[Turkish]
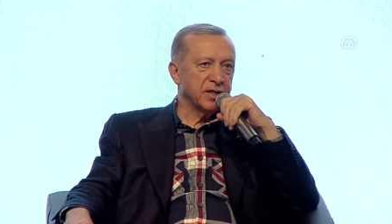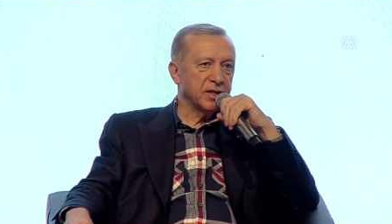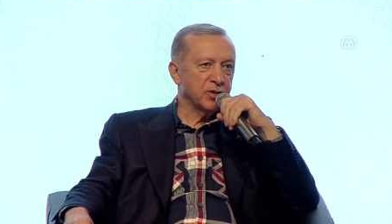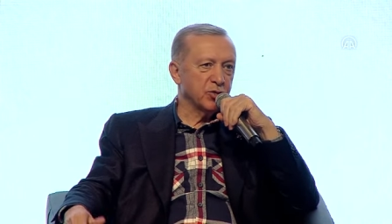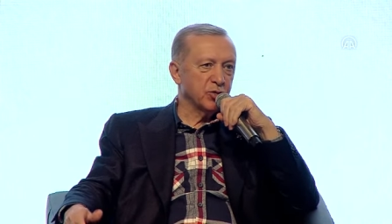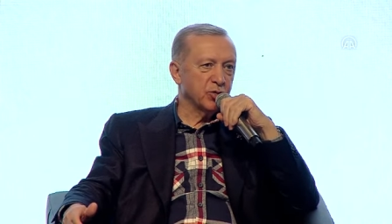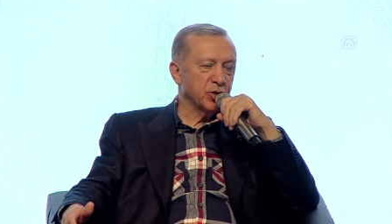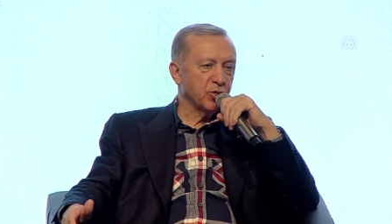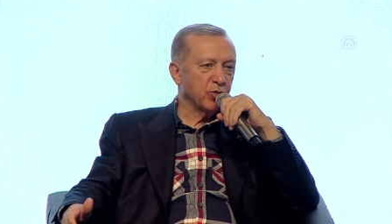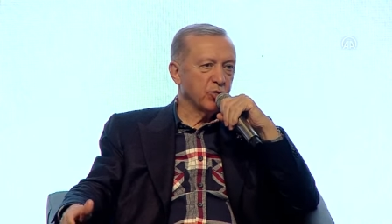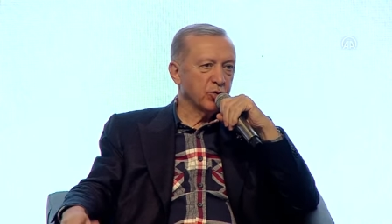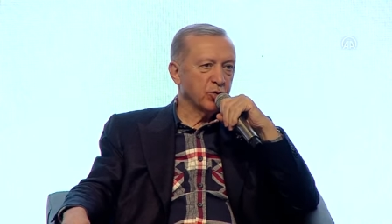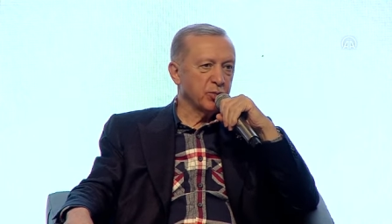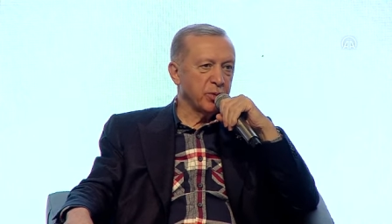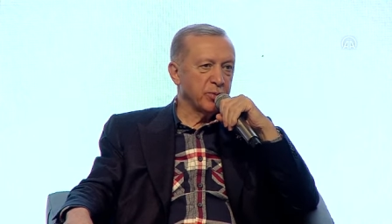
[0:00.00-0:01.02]
az önce
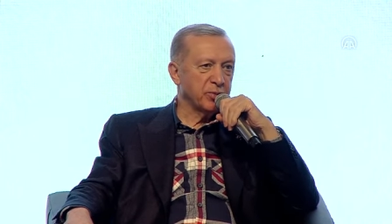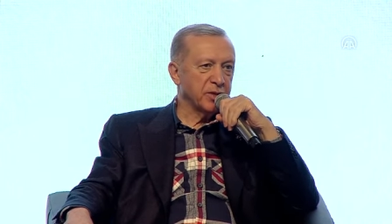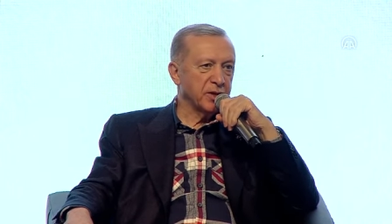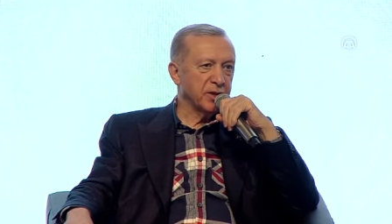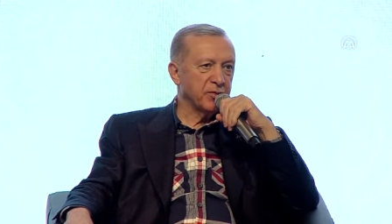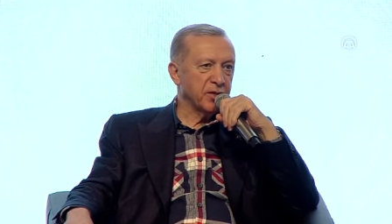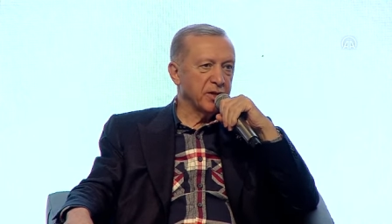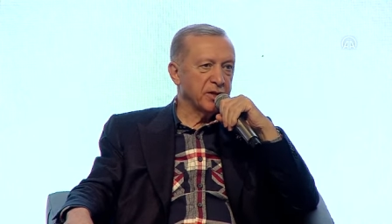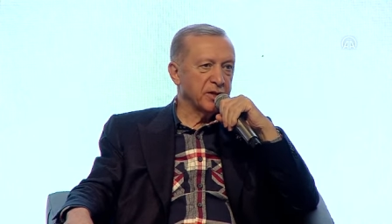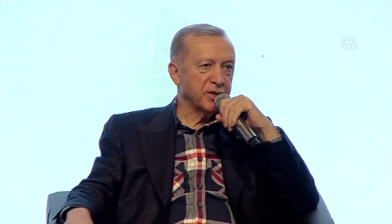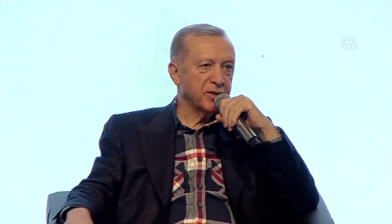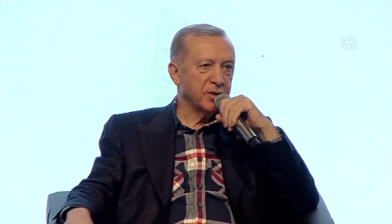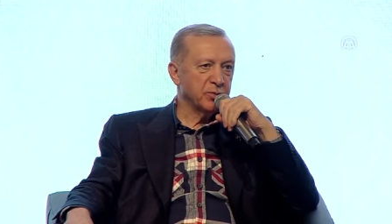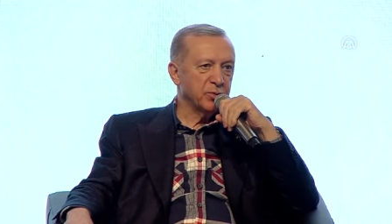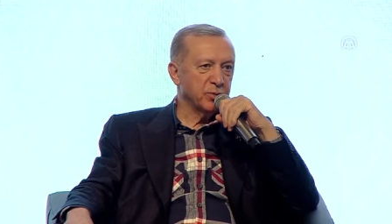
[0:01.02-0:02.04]
konuşmamda da ifade
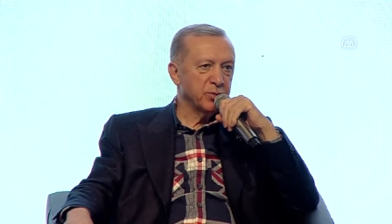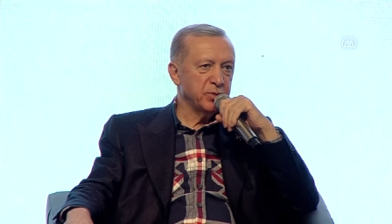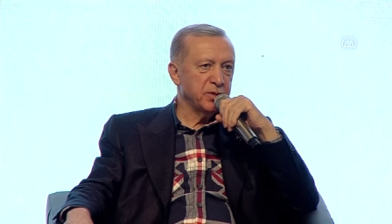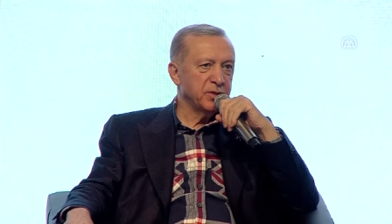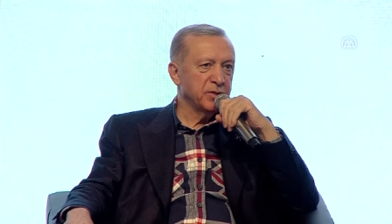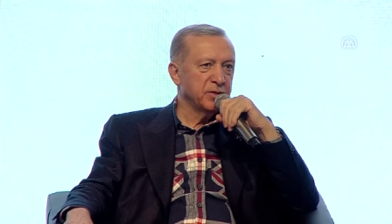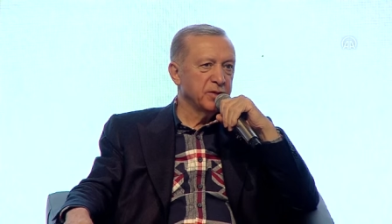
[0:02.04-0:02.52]
ettiğim gibi